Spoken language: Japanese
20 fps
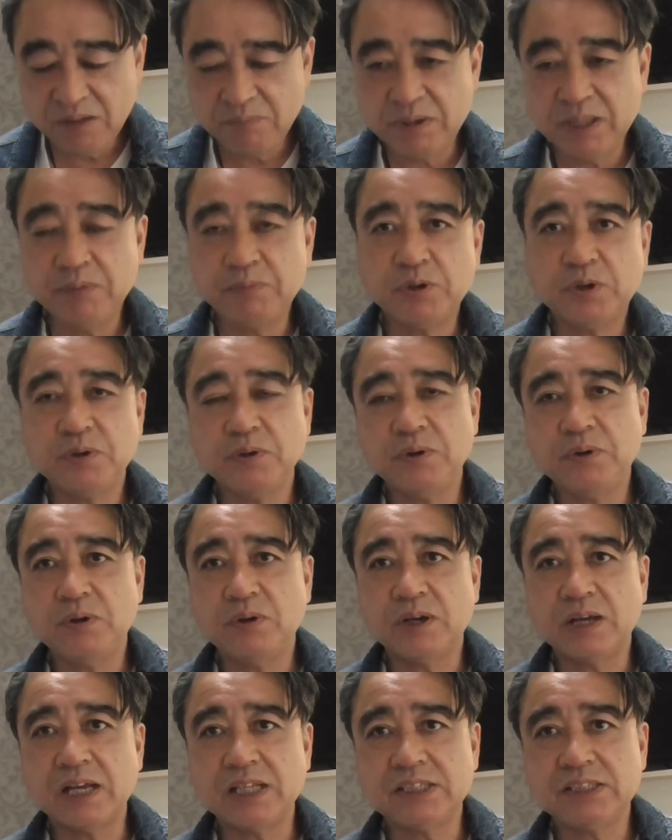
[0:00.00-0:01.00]
まあ、でも今日
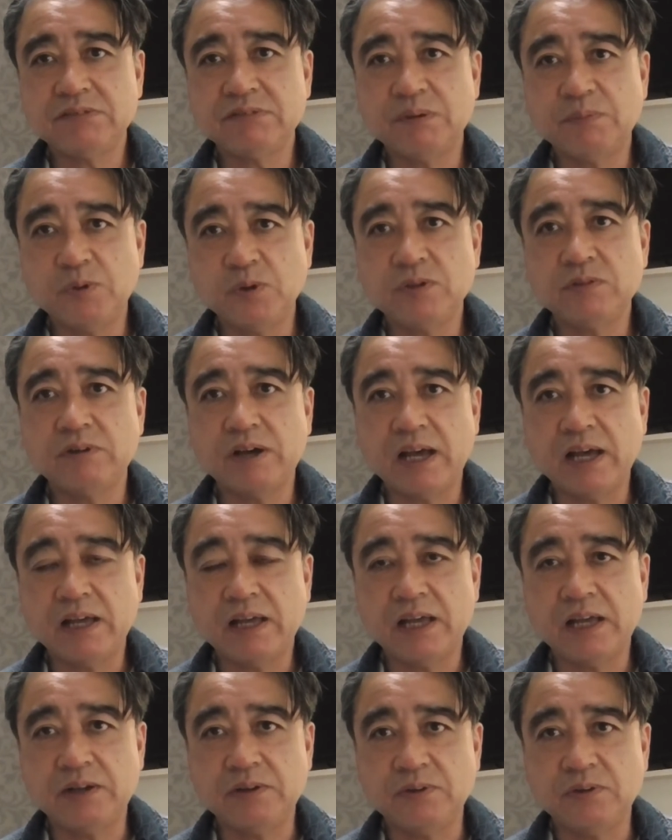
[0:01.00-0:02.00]
の勝ちは僕は
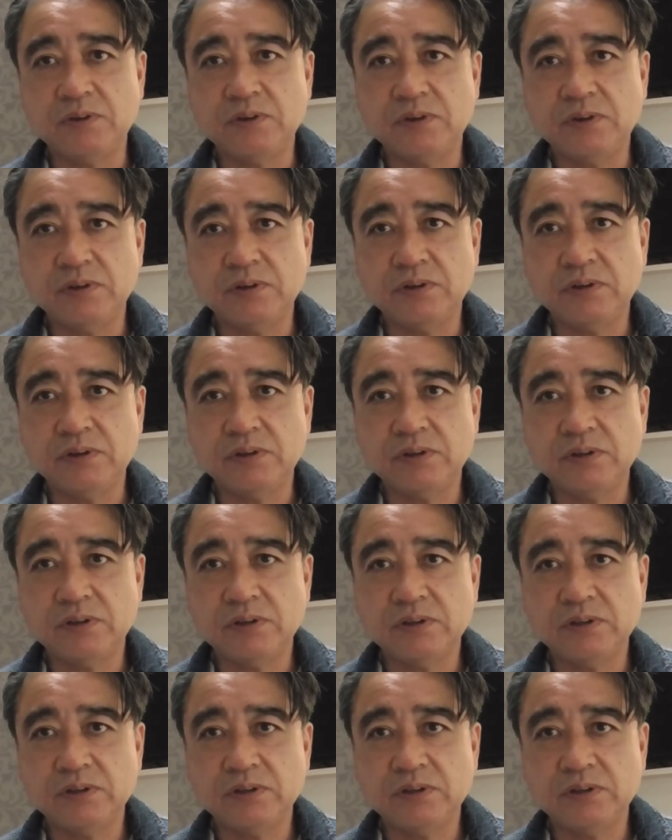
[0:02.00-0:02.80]
あの